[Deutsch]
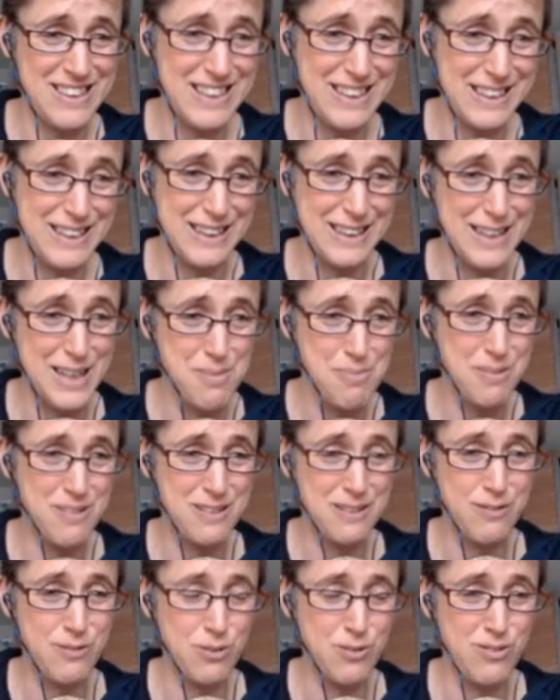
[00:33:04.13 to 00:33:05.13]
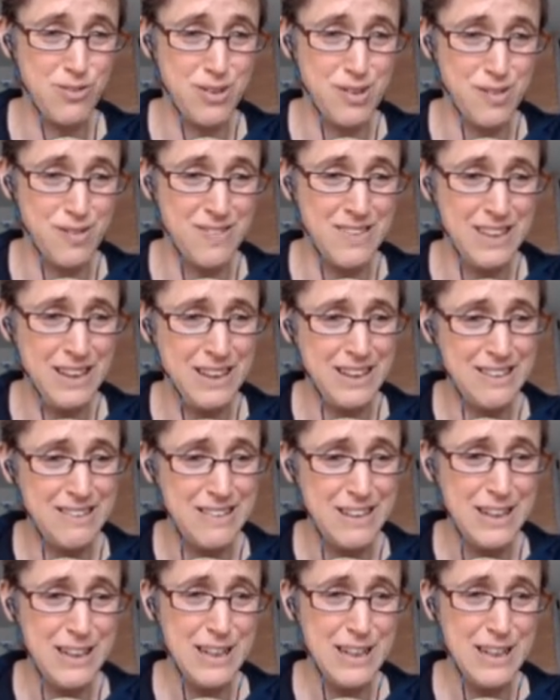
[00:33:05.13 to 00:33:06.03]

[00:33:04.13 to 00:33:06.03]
geklappt hat und was nicht.